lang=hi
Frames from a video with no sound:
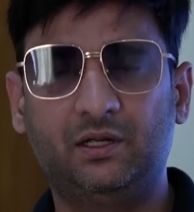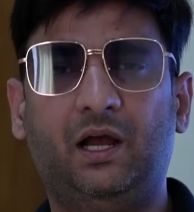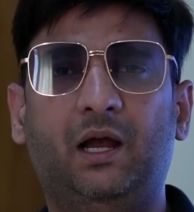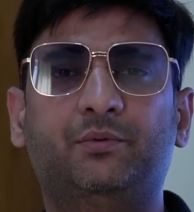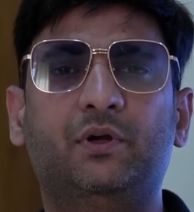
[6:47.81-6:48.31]

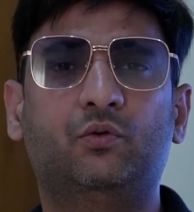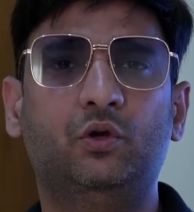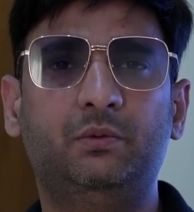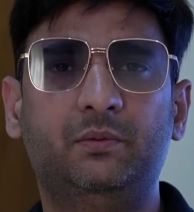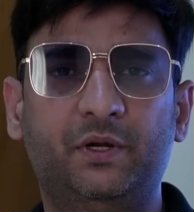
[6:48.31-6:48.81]
आपका
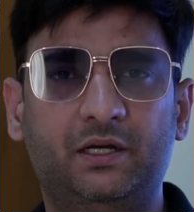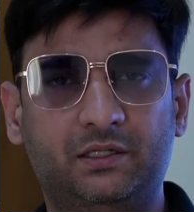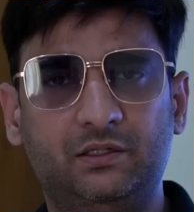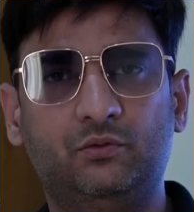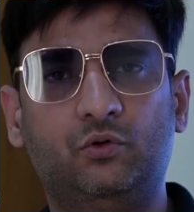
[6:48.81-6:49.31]
कोई भी
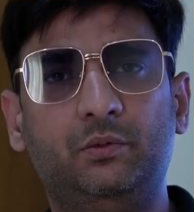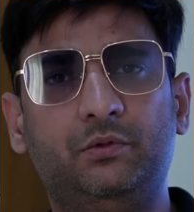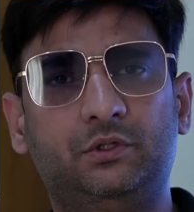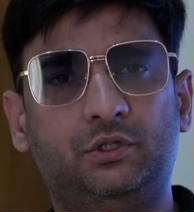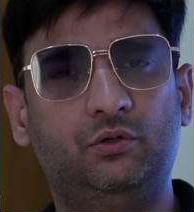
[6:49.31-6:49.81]
पैटर्न कोई
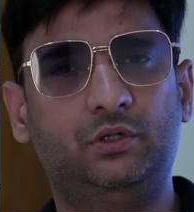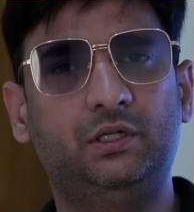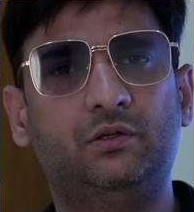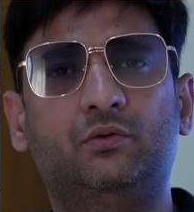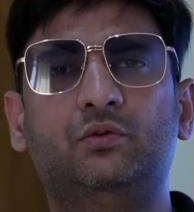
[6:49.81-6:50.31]
भी
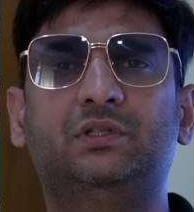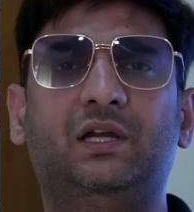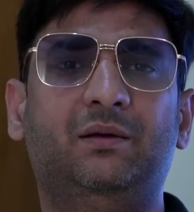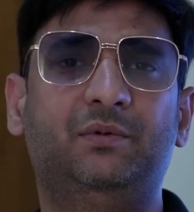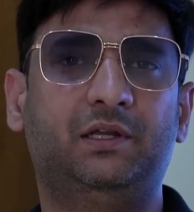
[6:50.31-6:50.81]
थ्योरी कुछ
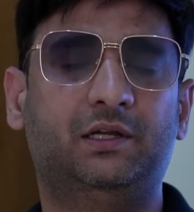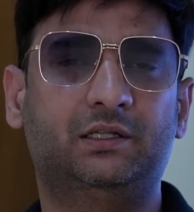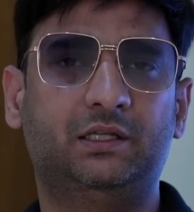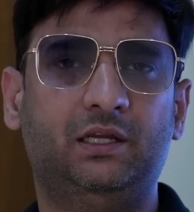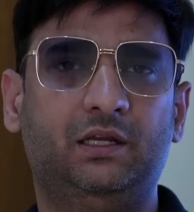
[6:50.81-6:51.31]
काम नहीं
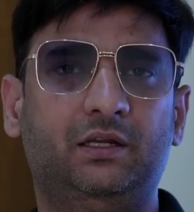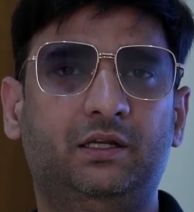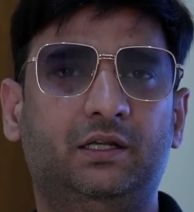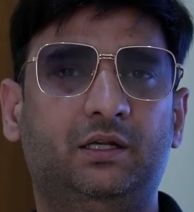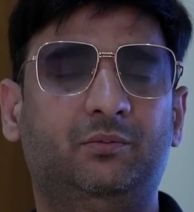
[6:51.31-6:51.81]
करती है
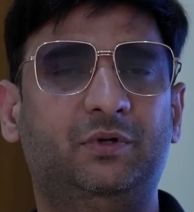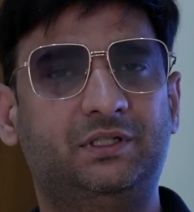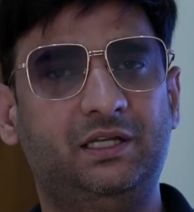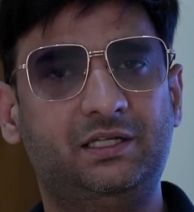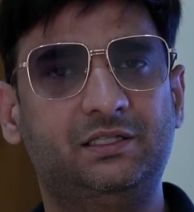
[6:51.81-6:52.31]

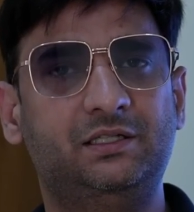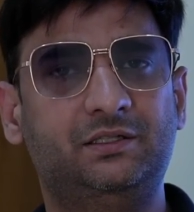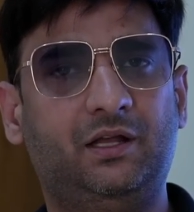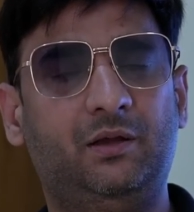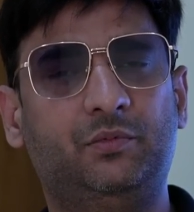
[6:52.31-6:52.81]
बस एक ही
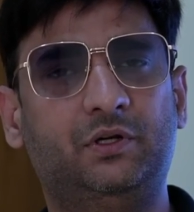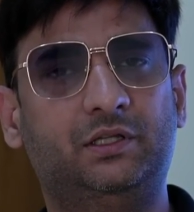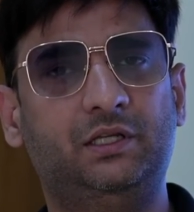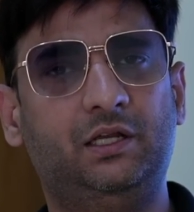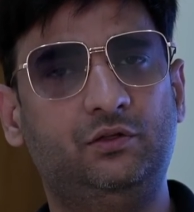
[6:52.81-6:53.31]
चीज़ काम
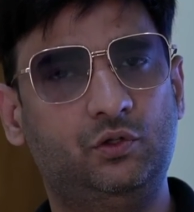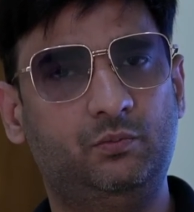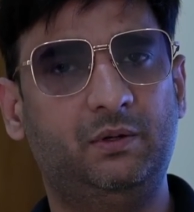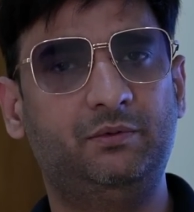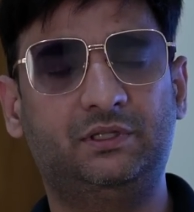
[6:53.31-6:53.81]
करती है जो
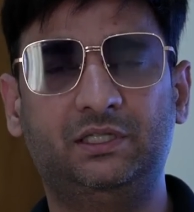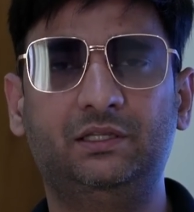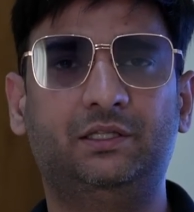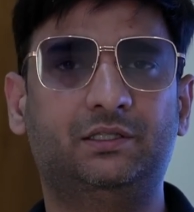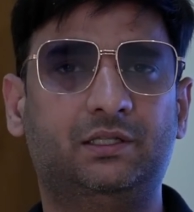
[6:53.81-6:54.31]
मैं अभी
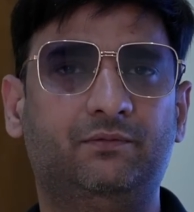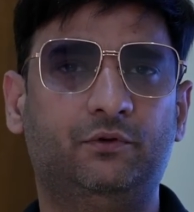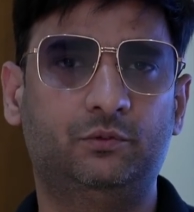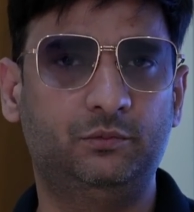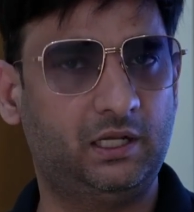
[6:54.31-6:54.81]
तीन तीस का
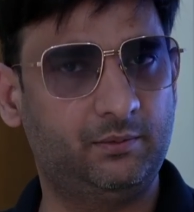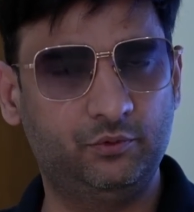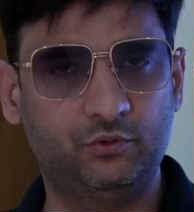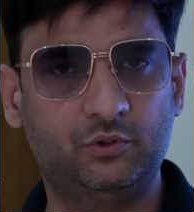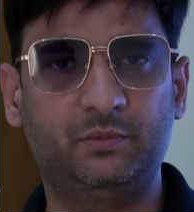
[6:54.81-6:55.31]
फॉर्मूला आप
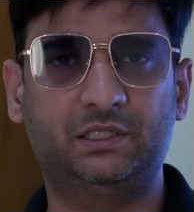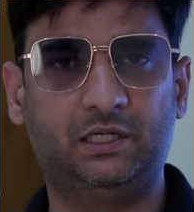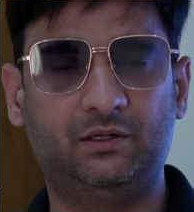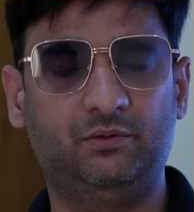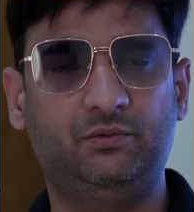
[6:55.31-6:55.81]
लोगों को बता
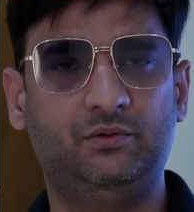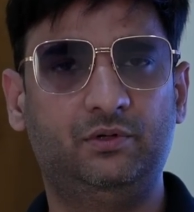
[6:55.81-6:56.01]
रहा हूँ